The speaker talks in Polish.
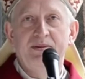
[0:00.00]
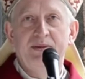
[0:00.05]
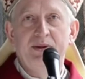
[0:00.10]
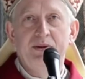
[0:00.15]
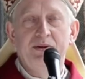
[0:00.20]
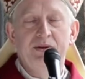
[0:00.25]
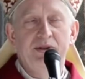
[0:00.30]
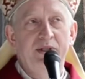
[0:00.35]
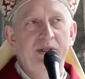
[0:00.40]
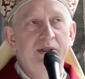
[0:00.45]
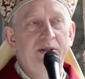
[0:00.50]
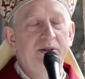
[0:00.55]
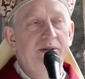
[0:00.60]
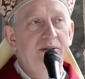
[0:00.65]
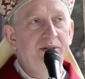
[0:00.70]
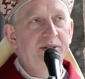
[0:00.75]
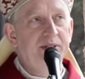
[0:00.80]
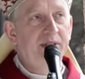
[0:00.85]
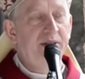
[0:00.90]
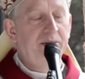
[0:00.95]
różnego
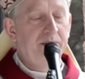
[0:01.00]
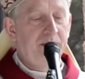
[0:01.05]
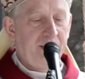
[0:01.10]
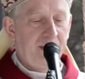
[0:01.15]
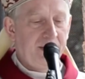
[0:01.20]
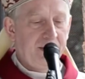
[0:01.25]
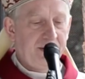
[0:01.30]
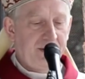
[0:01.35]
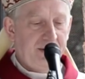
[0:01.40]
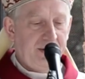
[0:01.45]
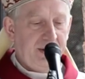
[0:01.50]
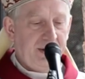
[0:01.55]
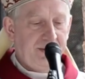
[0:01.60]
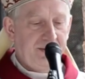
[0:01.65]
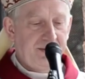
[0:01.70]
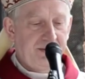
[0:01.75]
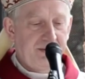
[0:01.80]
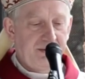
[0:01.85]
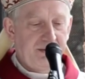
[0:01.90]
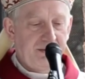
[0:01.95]
rodzaju lotni,
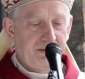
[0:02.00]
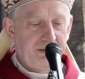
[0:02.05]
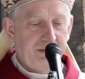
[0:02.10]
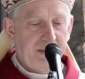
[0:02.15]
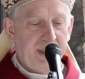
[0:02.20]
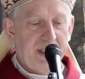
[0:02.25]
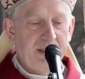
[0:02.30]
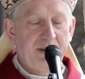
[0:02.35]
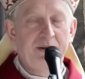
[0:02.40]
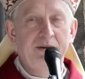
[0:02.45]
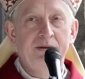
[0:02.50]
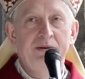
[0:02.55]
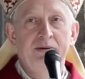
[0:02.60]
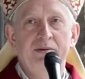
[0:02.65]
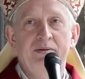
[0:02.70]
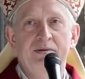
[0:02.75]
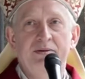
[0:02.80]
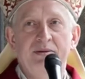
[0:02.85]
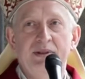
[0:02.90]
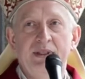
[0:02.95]

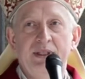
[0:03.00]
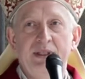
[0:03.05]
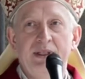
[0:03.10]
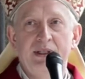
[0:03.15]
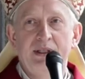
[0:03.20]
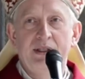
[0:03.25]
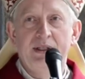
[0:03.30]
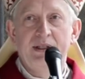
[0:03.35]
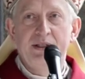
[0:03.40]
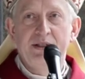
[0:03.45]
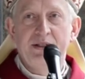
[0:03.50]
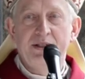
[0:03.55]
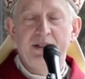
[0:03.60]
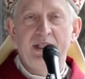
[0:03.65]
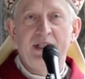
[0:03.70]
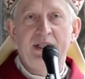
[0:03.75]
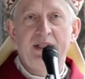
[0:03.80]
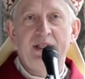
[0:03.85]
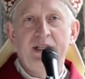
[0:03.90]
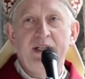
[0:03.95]
balonów, czy
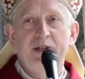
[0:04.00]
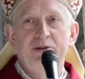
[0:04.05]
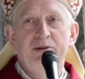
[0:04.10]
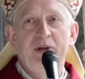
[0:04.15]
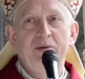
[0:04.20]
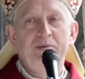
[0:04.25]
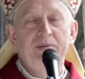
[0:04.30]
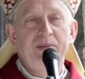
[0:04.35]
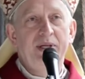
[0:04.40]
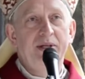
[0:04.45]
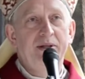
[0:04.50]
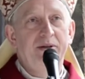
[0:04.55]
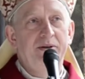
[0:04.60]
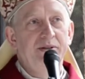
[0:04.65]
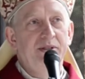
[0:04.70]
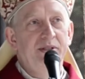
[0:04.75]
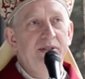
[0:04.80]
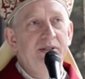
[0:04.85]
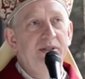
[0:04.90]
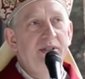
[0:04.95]
dalej głębiej,
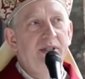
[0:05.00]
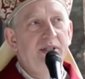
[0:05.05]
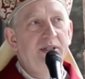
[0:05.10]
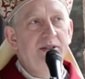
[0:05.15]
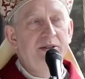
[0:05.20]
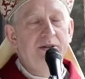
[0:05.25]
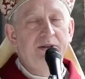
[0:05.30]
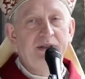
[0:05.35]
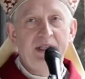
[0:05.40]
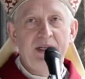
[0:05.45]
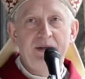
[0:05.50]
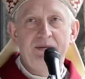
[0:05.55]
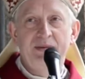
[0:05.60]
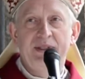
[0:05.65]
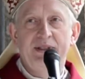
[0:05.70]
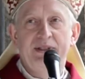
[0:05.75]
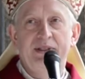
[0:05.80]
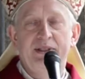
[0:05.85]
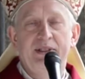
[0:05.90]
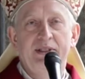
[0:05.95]
chociaż nie jest to nam
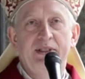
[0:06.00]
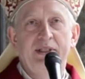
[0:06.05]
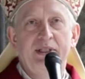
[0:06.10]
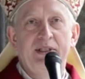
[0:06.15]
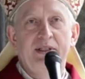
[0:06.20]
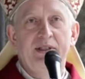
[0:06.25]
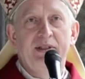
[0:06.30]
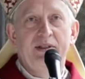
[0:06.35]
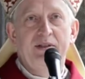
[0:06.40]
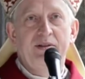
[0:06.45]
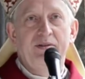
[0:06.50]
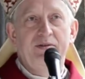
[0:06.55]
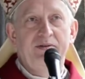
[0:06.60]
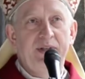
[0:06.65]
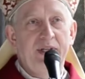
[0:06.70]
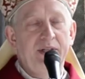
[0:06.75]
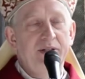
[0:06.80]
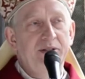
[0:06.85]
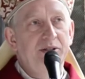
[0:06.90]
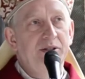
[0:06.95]
w
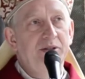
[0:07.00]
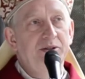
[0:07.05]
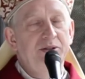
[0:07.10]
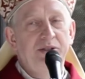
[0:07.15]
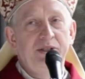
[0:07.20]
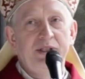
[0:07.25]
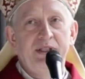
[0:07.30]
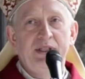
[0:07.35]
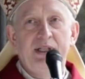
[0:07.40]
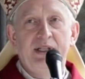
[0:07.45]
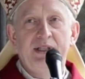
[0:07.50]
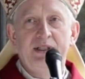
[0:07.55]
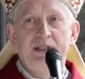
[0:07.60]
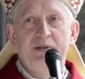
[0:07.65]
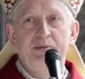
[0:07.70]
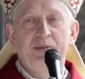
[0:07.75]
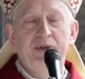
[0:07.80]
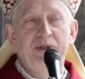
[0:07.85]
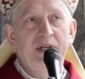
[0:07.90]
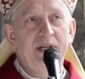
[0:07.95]
większości dane
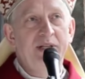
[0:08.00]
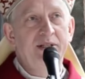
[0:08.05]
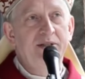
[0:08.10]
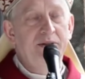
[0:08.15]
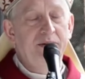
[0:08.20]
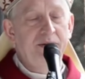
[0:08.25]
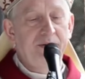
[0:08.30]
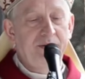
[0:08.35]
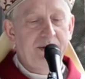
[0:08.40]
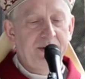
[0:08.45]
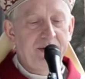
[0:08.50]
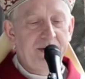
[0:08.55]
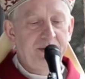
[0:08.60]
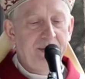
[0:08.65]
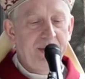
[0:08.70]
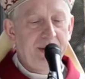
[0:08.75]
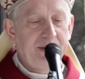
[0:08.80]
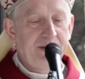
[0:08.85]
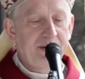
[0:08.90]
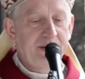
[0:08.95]
pojazdów
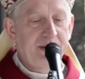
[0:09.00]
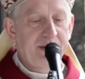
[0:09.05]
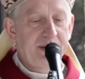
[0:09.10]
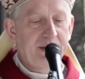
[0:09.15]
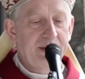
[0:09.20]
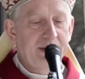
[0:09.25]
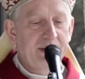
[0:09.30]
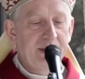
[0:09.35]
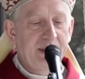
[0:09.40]
kosmicznych.